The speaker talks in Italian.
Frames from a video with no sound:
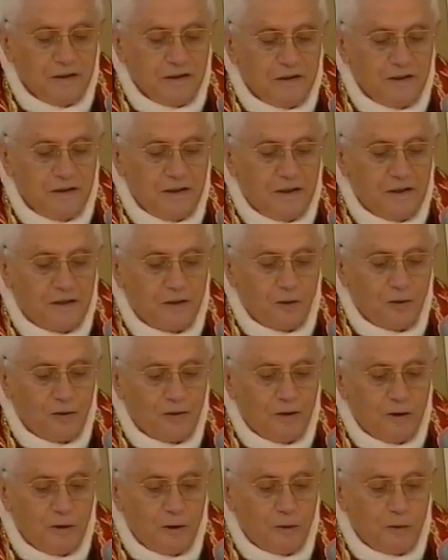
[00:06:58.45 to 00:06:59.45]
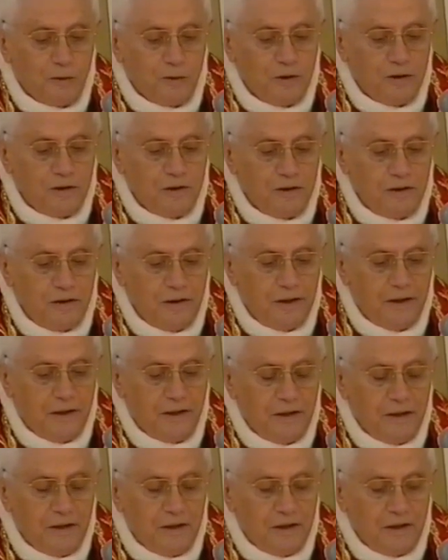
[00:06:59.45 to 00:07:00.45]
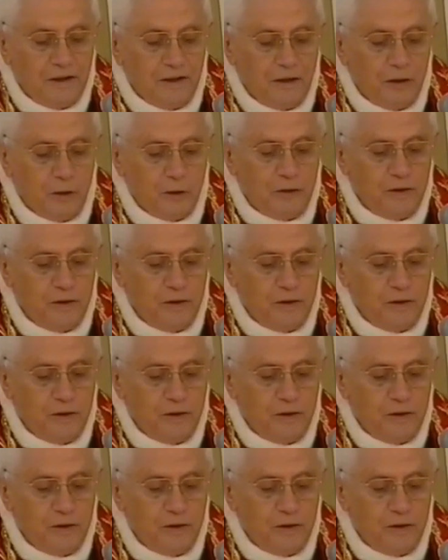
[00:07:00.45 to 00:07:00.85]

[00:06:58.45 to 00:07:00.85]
Dietro di lui e